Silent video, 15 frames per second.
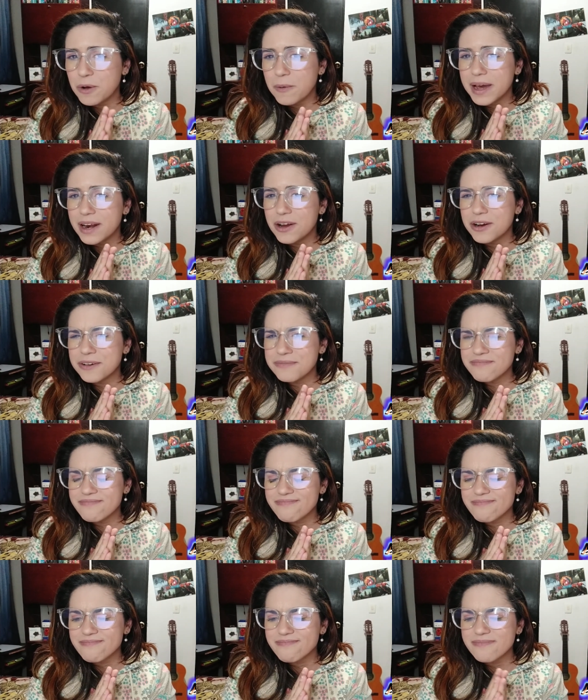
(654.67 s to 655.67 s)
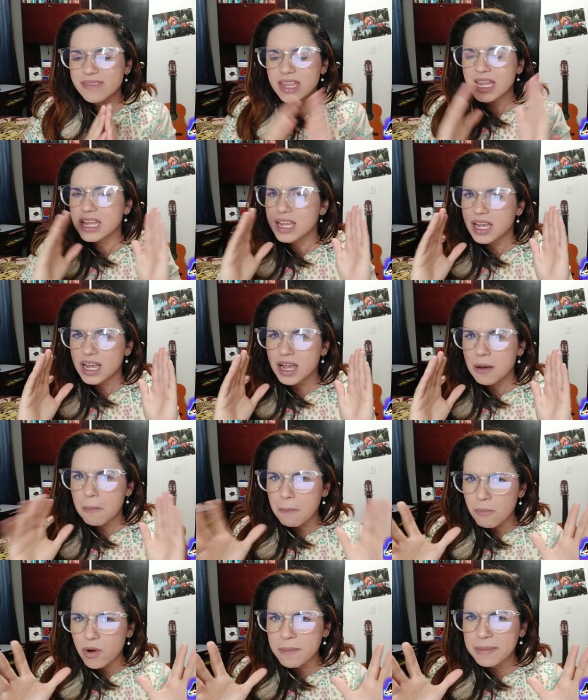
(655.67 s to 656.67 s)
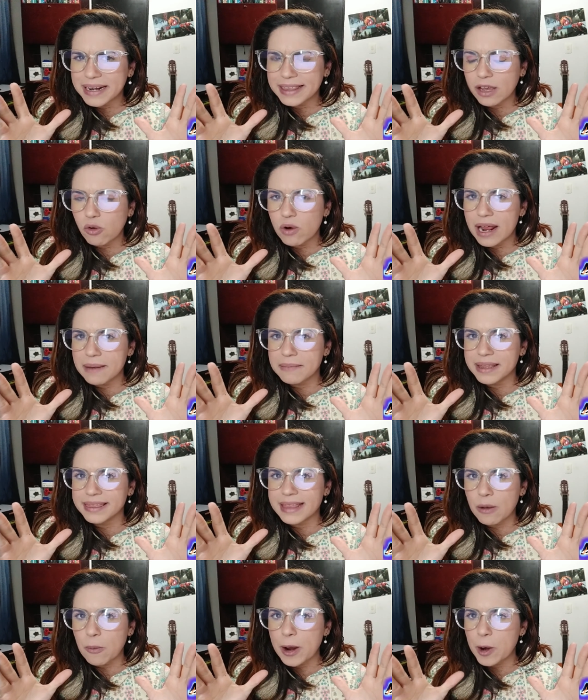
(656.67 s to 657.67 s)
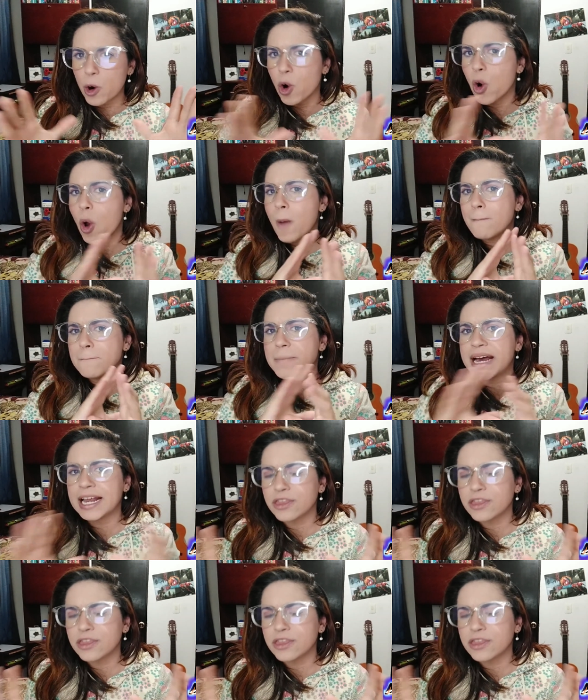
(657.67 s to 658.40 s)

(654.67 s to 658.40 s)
Muy bueno, muy particularmente bueno.